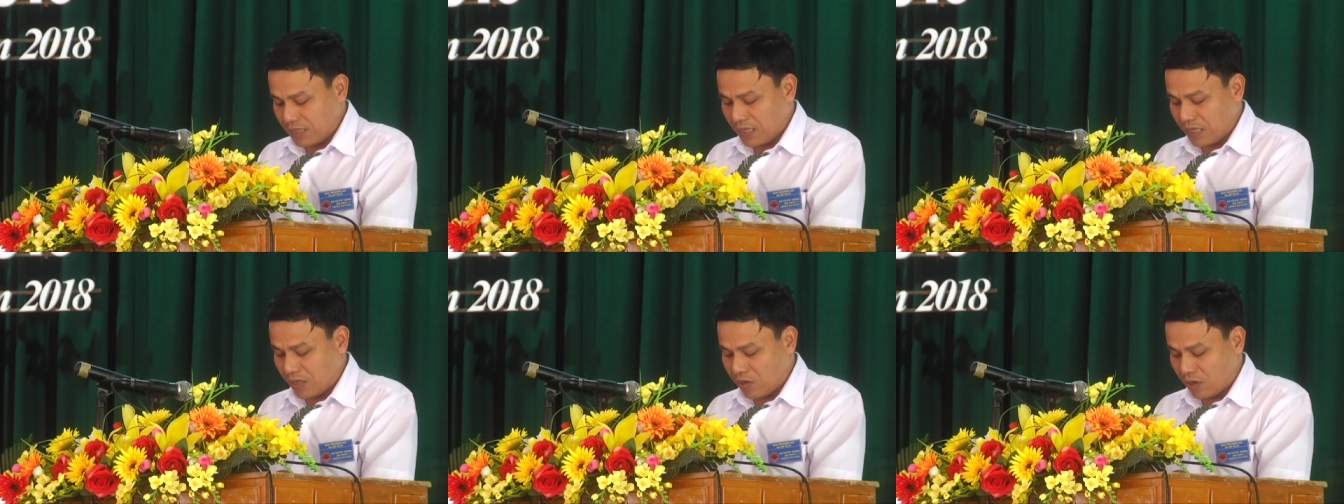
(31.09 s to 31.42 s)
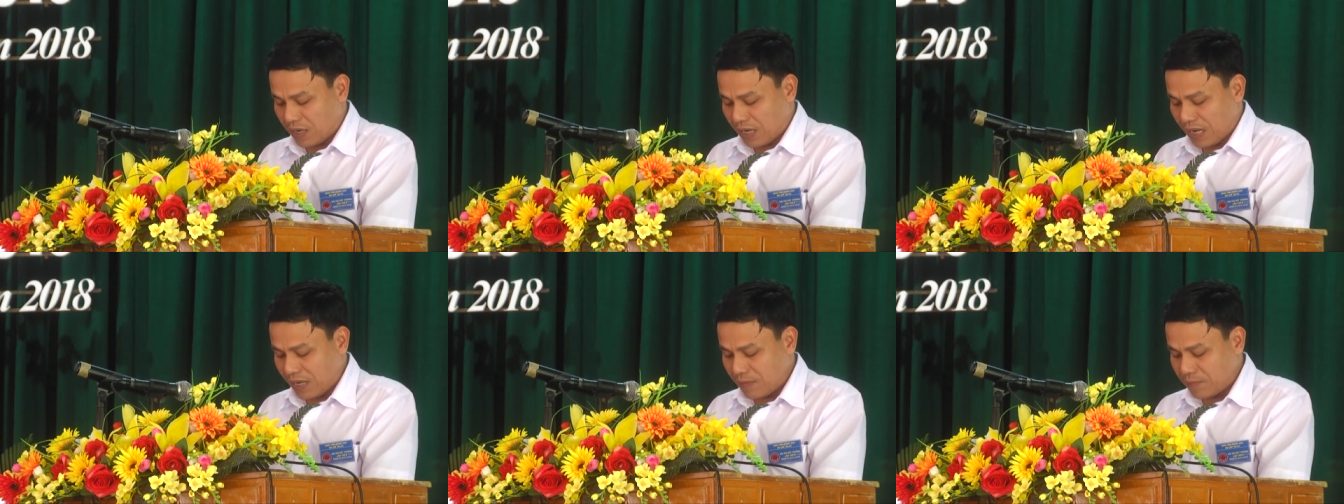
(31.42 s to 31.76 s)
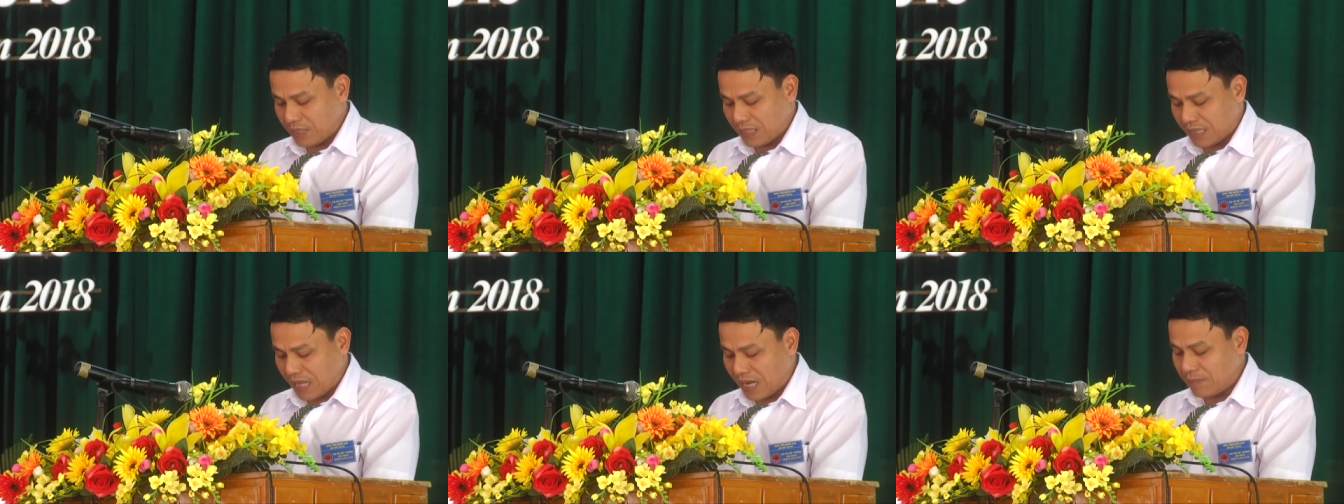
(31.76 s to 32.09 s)
giai đoạn
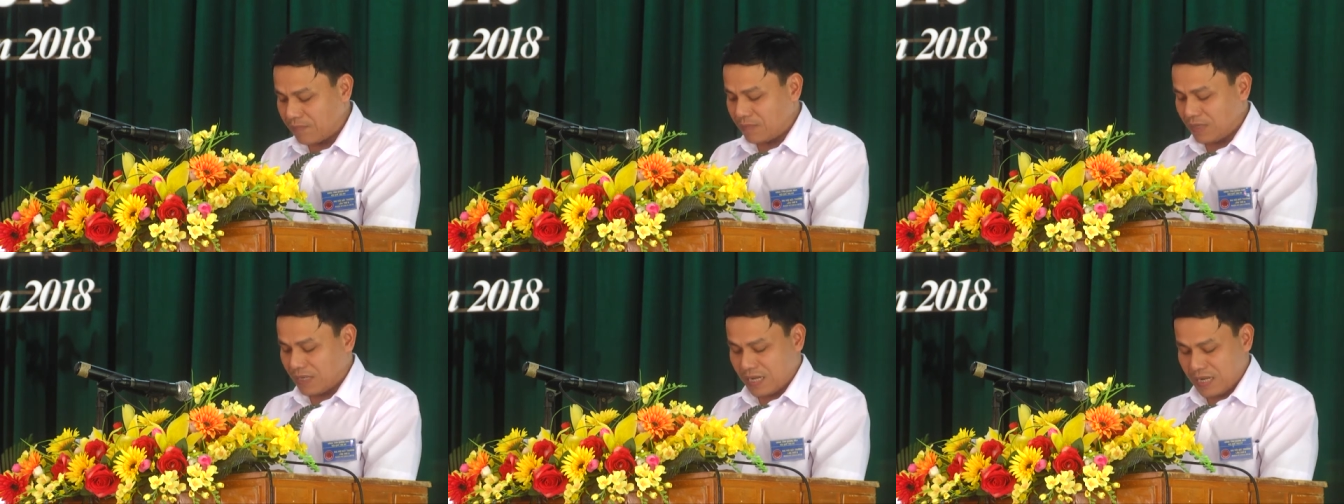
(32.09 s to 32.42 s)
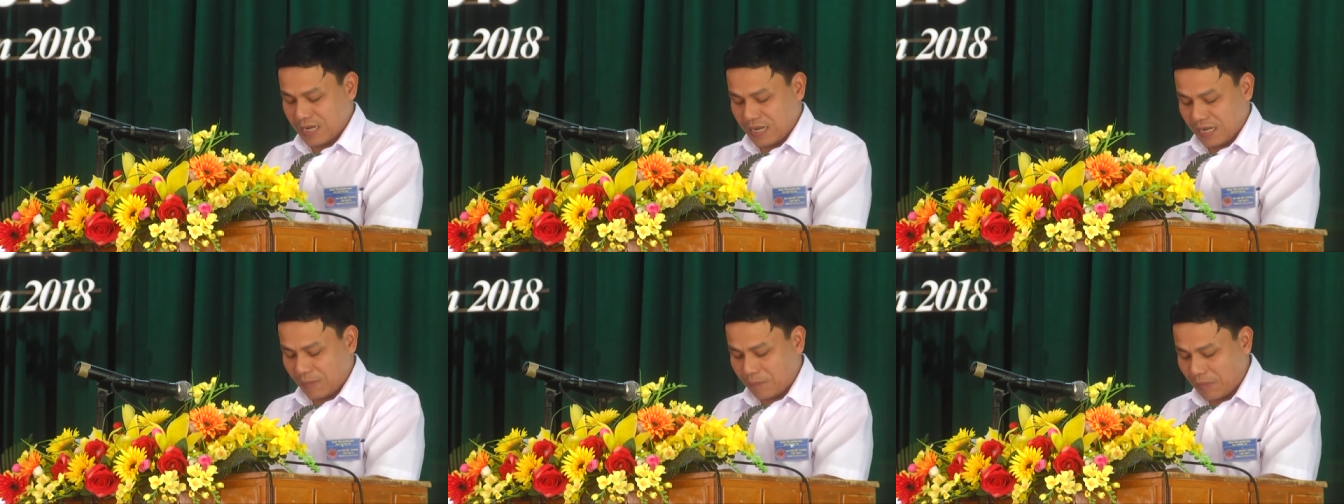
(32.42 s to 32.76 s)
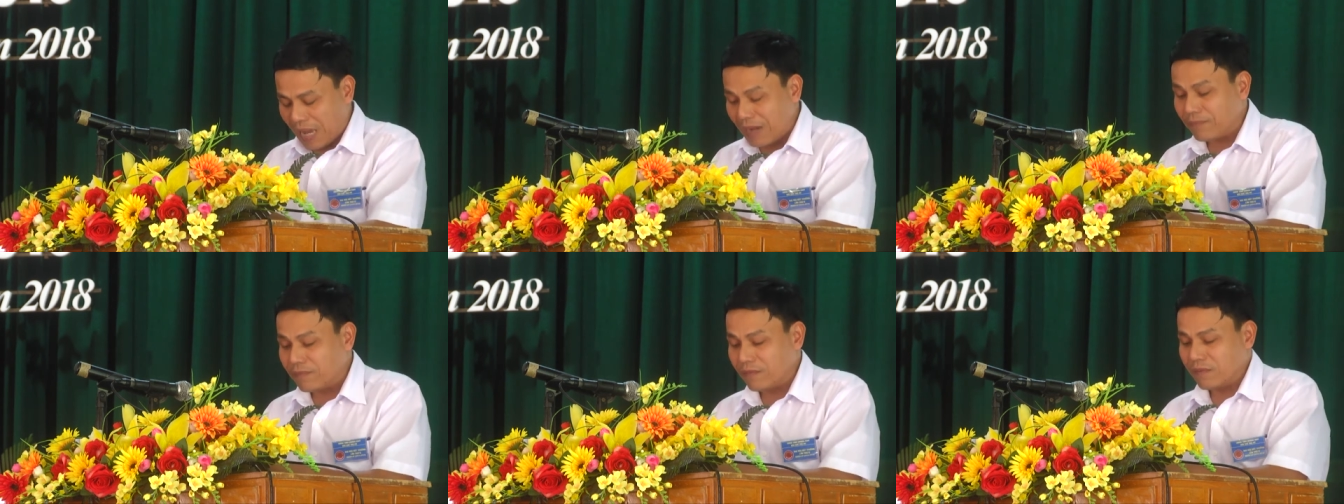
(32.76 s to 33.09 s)
2018 đến
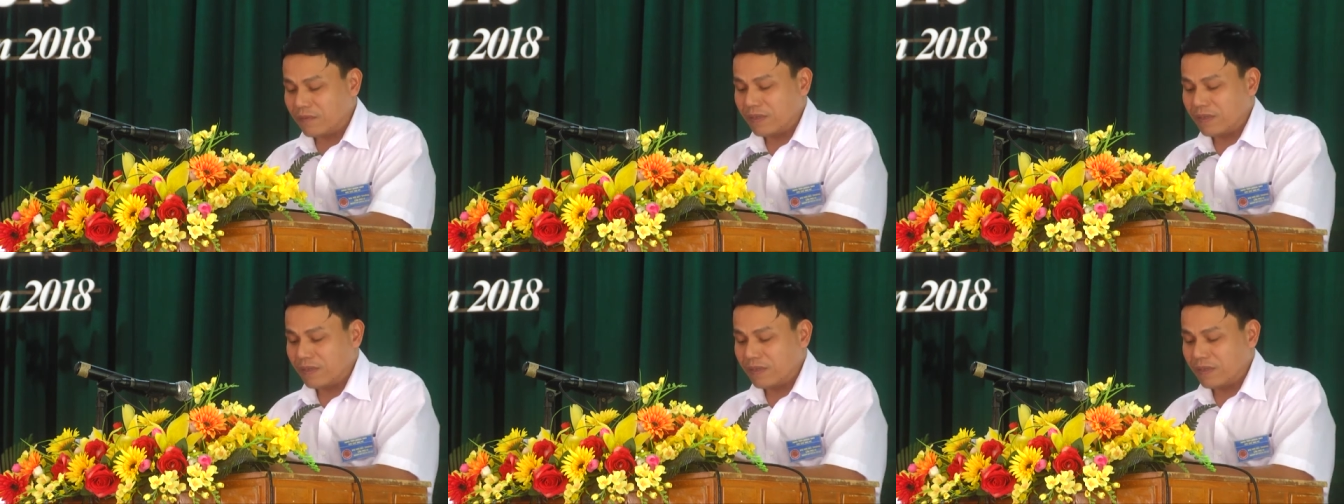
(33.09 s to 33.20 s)
2025